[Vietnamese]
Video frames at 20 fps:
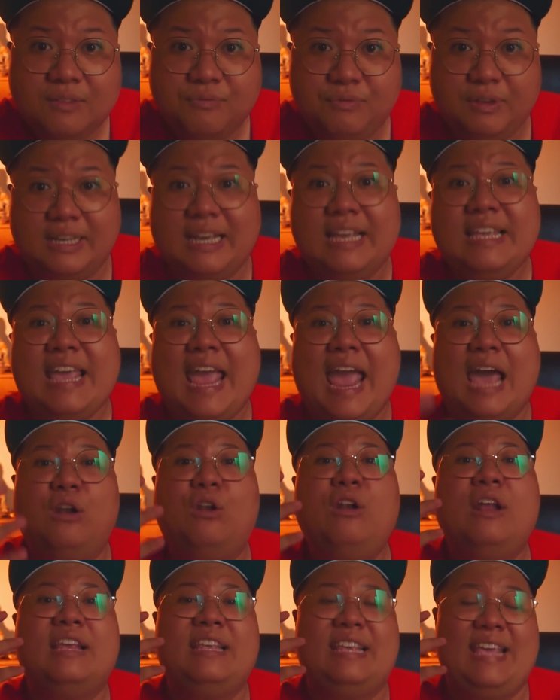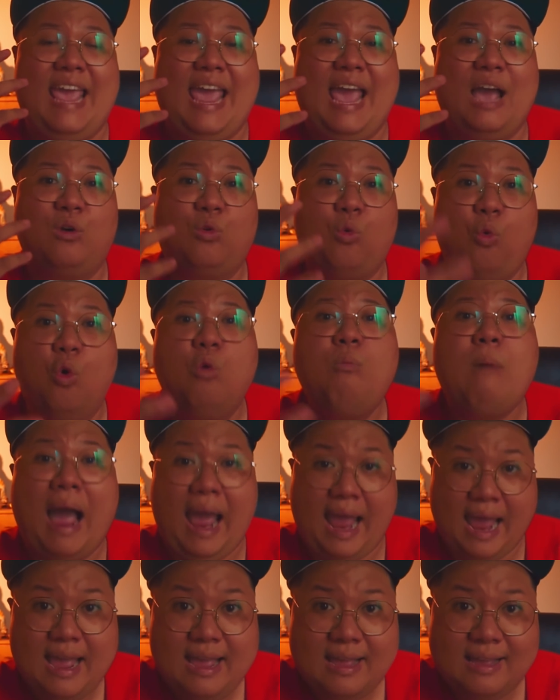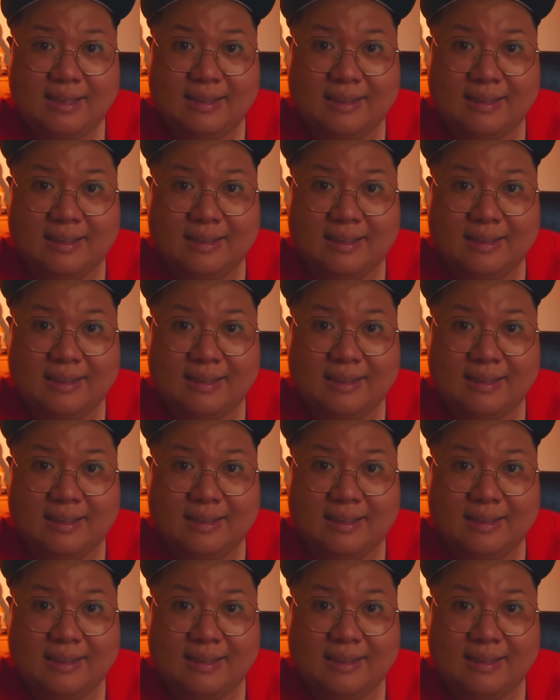vì cái nhà đó là nhà của bà